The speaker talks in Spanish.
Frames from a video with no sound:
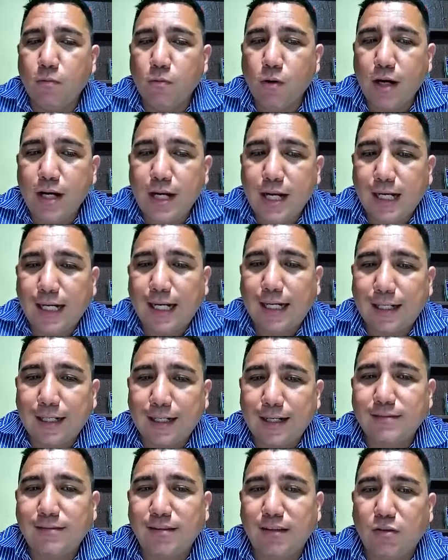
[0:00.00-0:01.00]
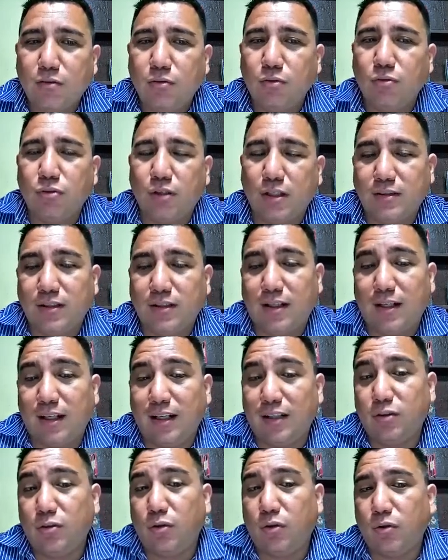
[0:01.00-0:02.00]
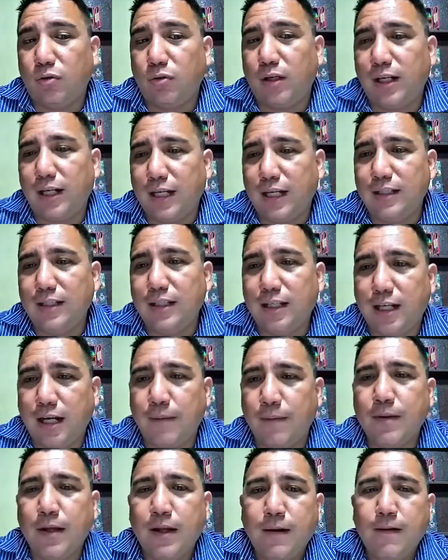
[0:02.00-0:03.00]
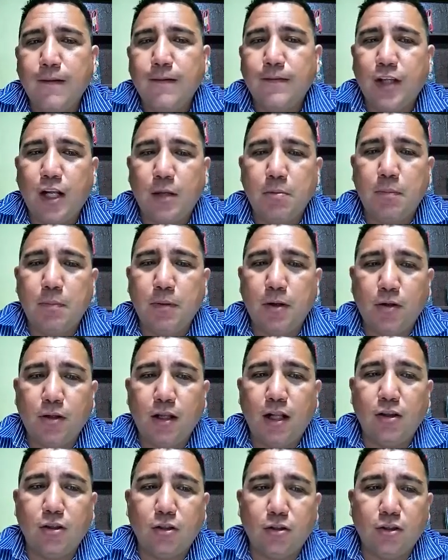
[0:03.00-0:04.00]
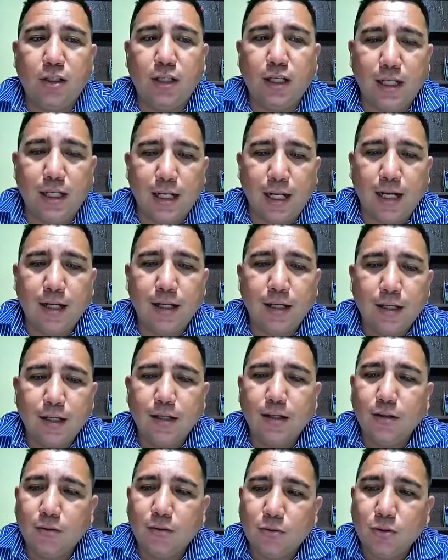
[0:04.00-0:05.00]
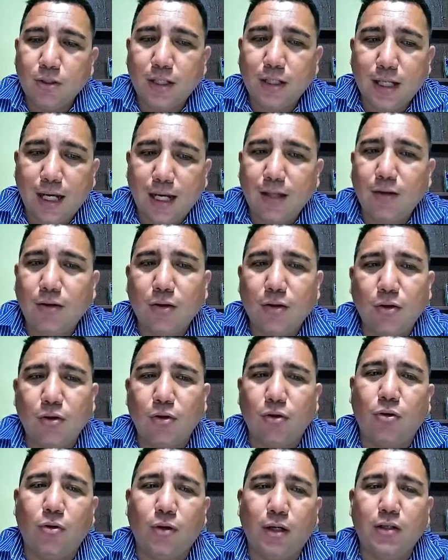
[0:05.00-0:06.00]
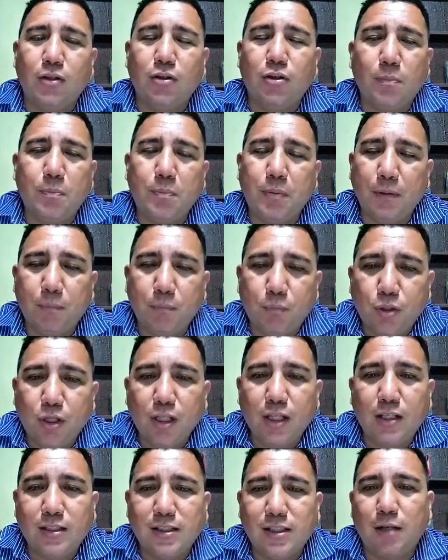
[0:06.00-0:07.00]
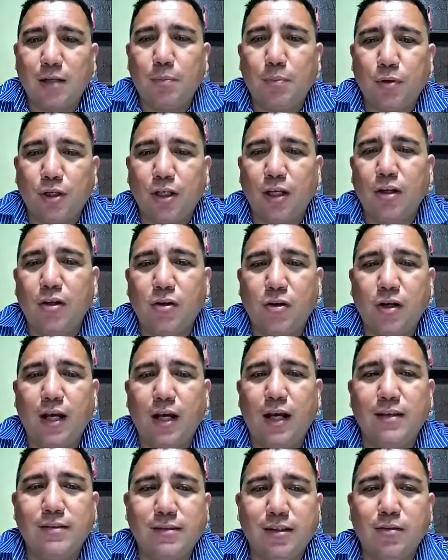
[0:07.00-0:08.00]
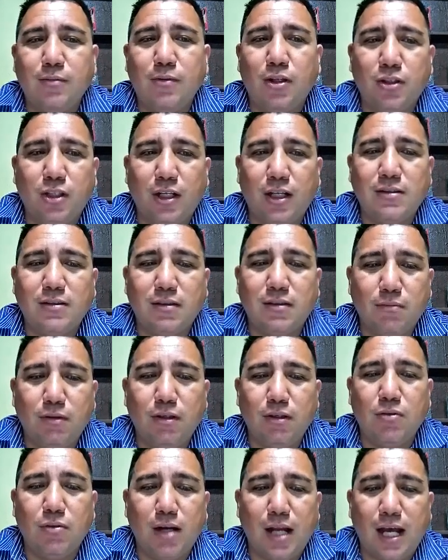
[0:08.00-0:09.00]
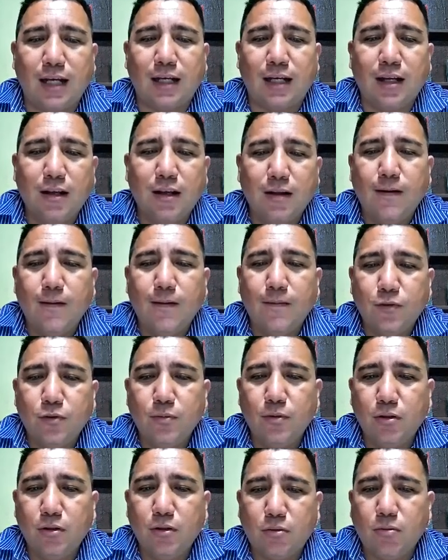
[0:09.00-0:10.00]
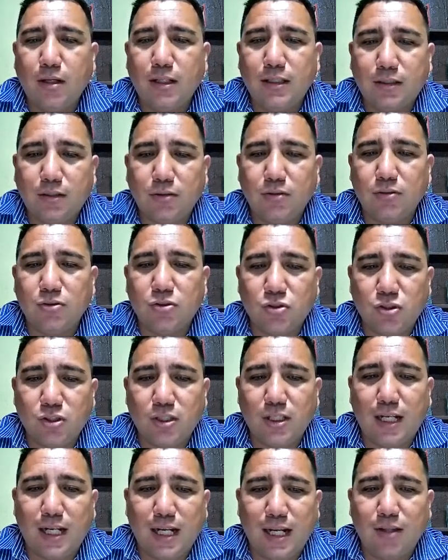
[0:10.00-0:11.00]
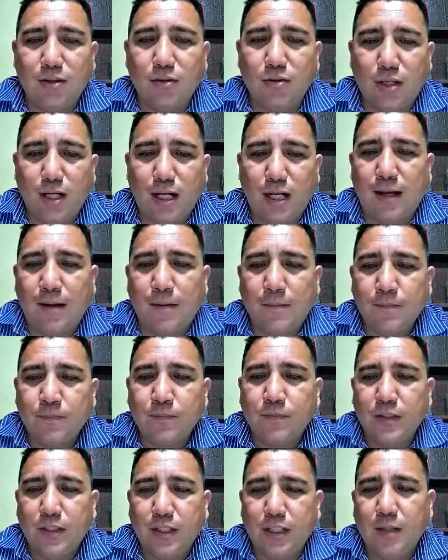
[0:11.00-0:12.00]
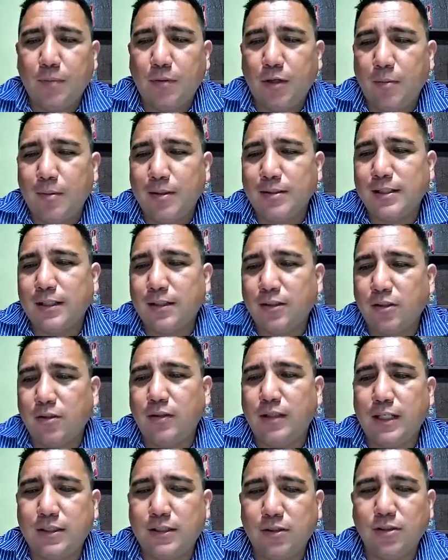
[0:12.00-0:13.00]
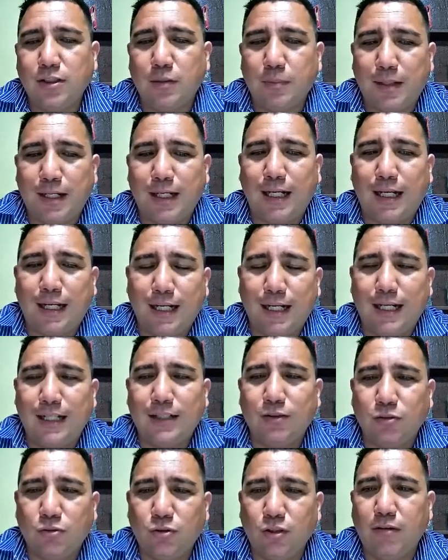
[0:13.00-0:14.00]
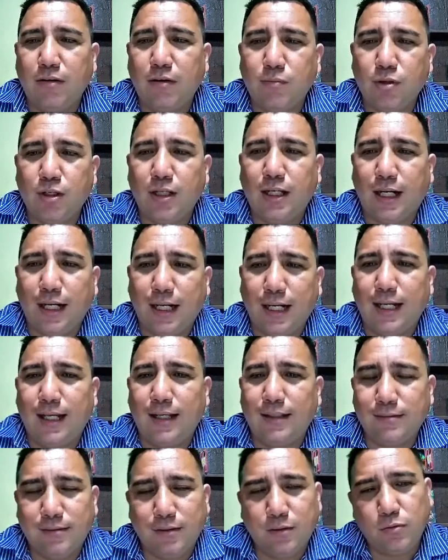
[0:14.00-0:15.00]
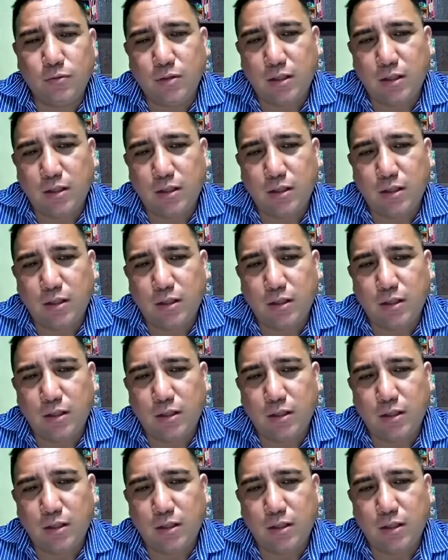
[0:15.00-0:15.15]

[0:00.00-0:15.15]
buena carrera este, este retorno al handicap del pupilo del Don Gila. Cuidado, ojo al golpe, puede ser, ¿por qué no? Este número 3, Mikulak. Número 4, Celadora. Tiene problemas en todas, ¿no? Se para cargando, es una iba muy cargada, sin